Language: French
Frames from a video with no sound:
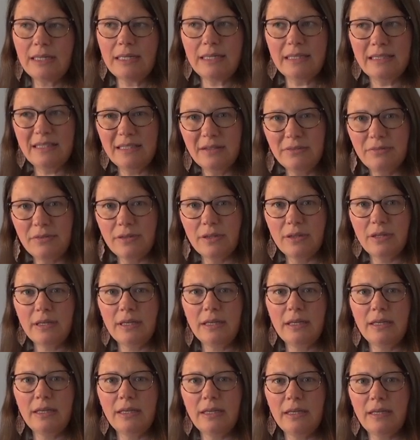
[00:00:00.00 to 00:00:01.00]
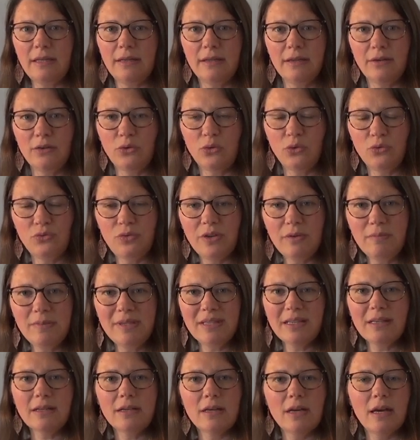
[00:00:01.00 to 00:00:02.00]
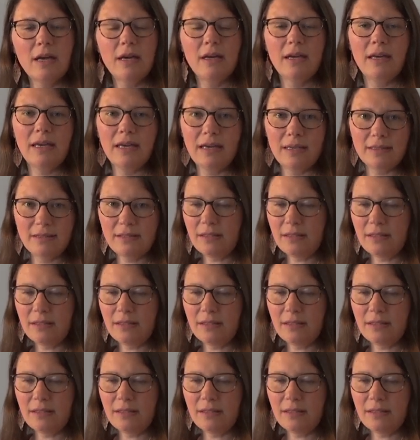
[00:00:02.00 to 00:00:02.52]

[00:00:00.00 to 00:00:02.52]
et, et au féminin est